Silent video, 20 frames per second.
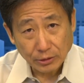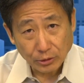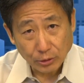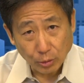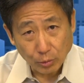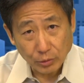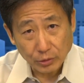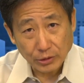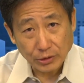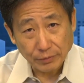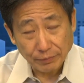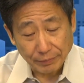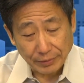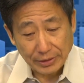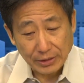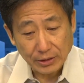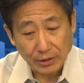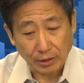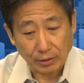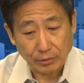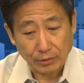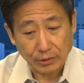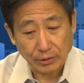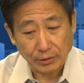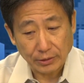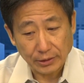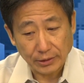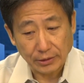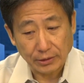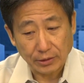都是围绕着
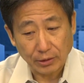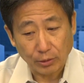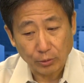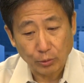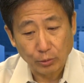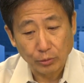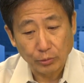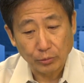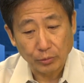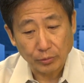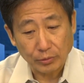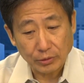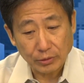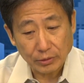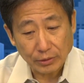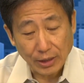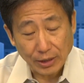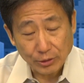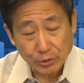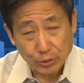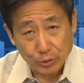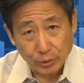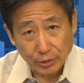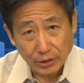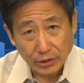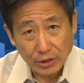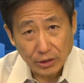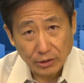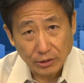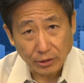这一条公路，它
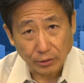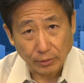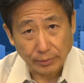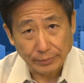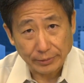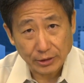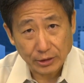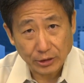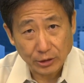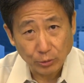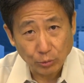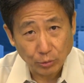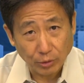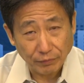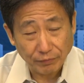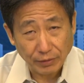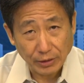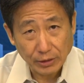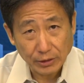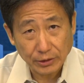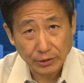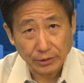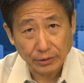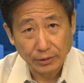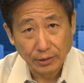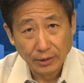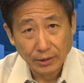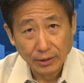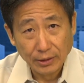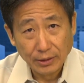决定着我们的生活方
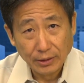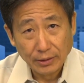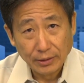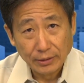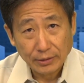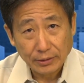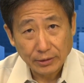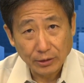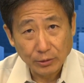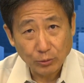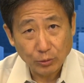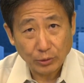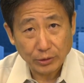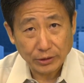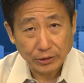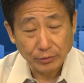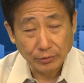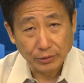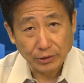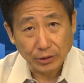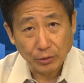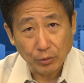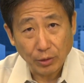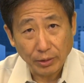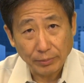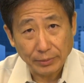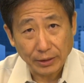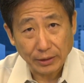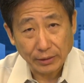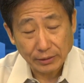式。听说过这种情
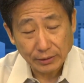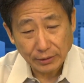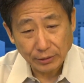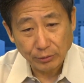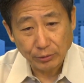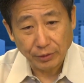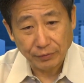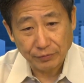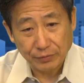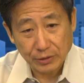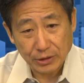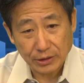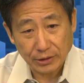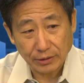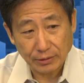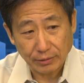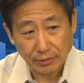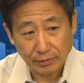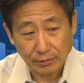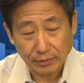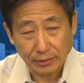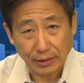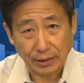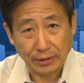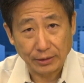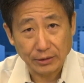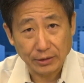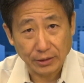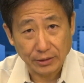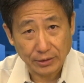况吗？一对夫妻，
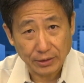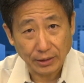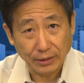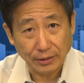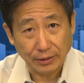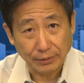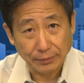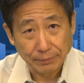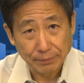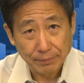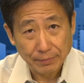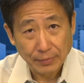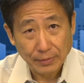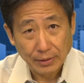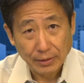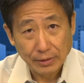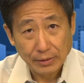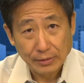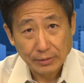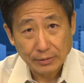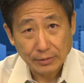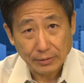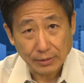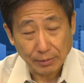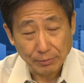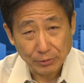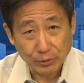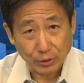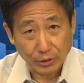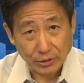两人得商量，
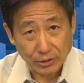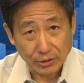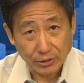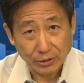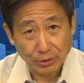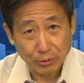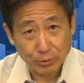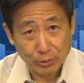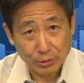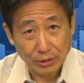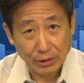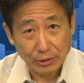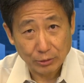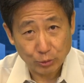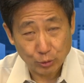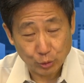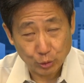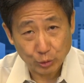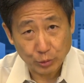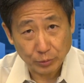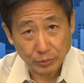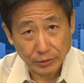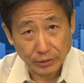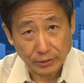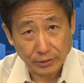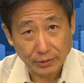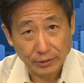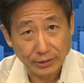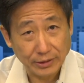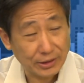咱们选择这个居住
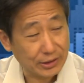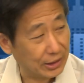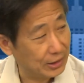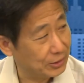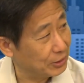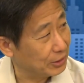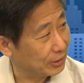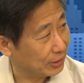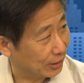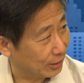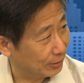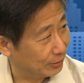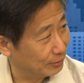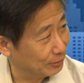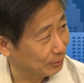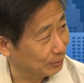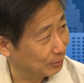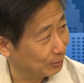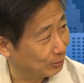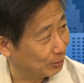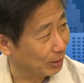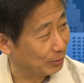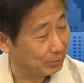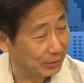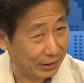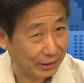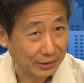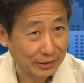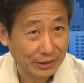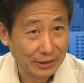的是离谁近点儿，对不
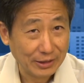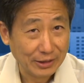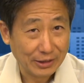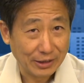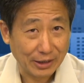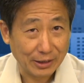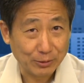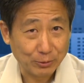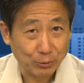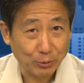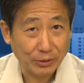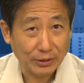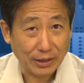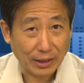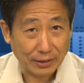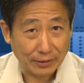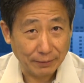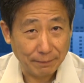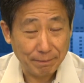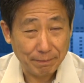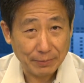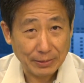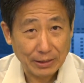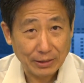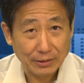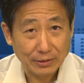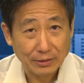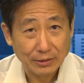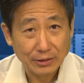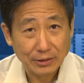对？对，哎，如果俩人
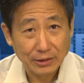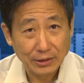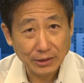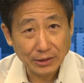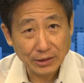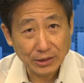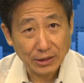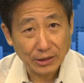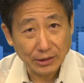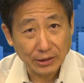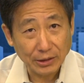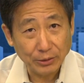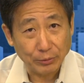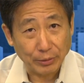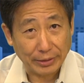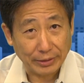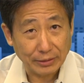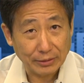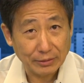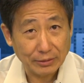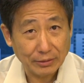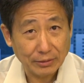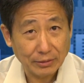一个近一个远，